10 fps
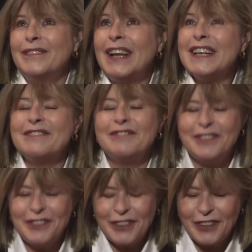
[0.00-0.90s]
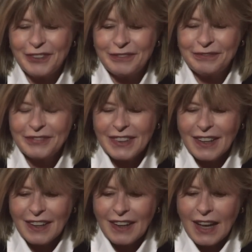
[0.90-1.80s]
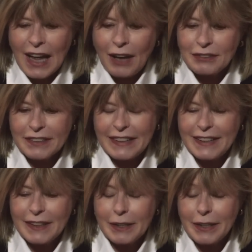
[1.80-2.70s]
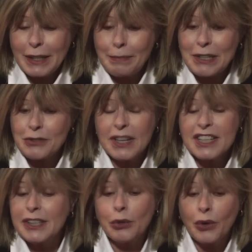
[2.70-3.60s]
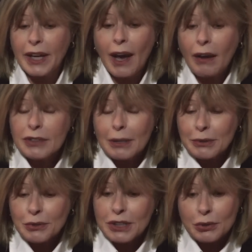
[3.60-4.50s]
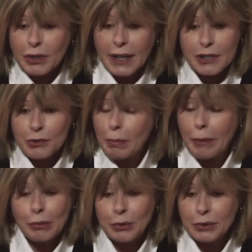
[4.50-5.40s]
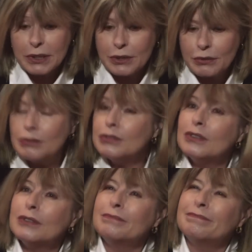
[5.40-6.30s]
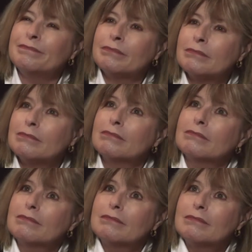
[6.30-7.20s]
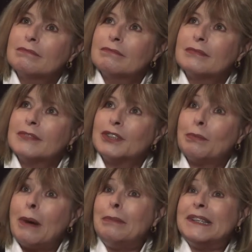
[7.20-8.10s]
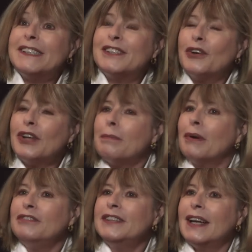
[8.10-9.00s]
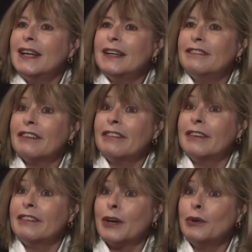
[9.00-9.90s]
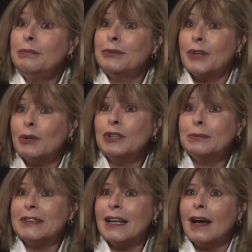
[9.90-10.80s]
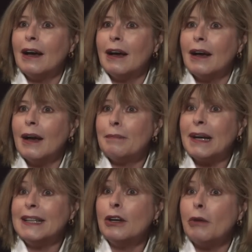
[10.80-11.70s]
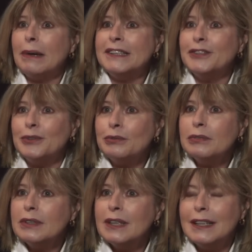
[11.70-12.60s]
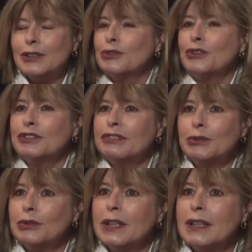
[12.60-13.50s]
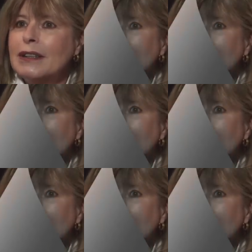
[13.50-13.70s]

mais là, j'ai voulu... vous savez, il y, a des personnages qui ont rien, on a l'impression qu'ils ont rien, ils sont pas beaux, ils sont... ne sont pas appétissants, on n'a pas envie d'aller vers, vers, eux. Puis tout d'un coup, ils se mettent à, parler de leur passion et ils sont transfigurés.